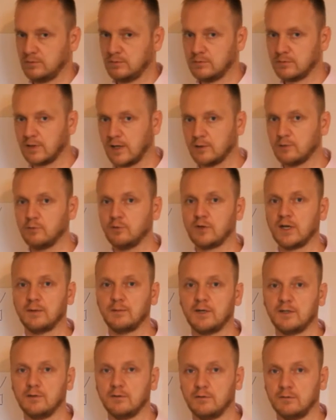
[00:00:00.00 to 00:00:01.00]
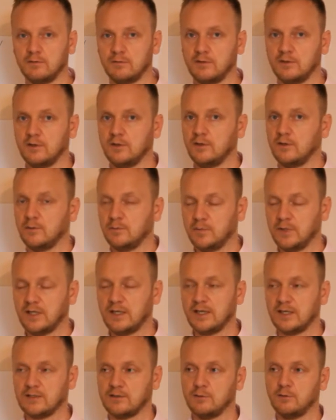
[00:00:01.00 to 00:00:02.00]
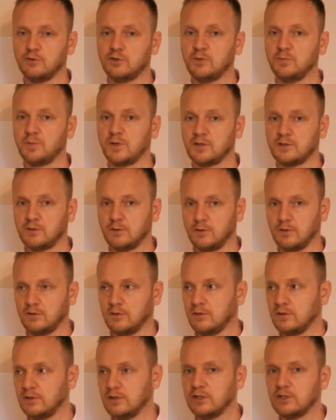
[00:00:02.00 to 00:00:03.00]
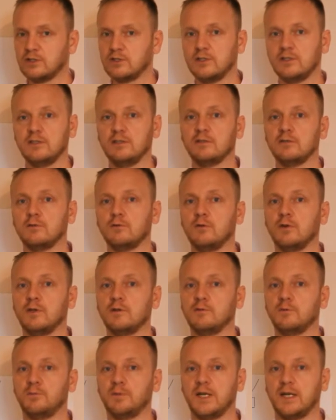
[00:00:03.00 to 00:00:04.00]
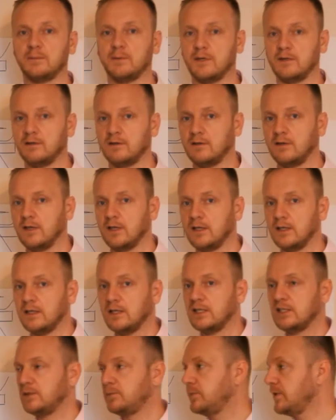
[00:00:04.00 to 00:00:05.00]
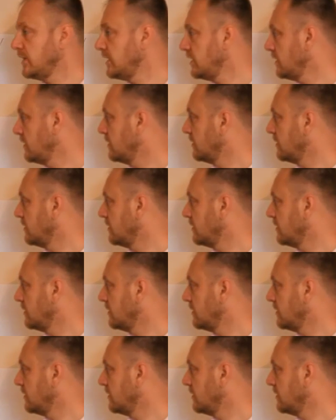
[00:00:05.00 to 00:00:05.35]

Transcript: Какую команду? Приказ очень простой. Держи голову прямо. И теперь